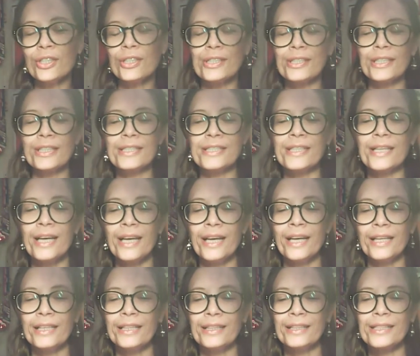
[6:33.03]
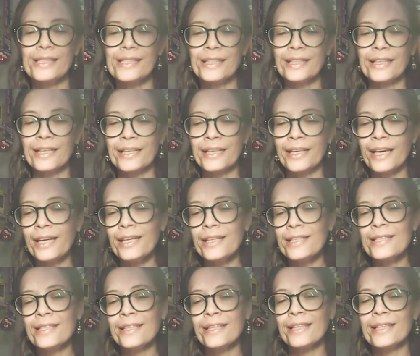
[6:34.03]
кстати, это
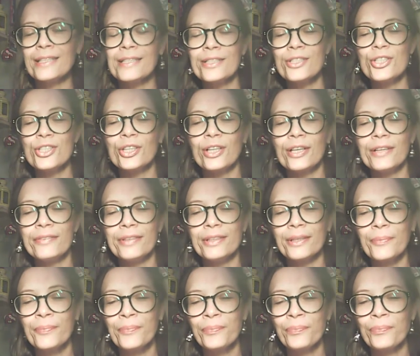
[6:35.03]
сохраняется, если человек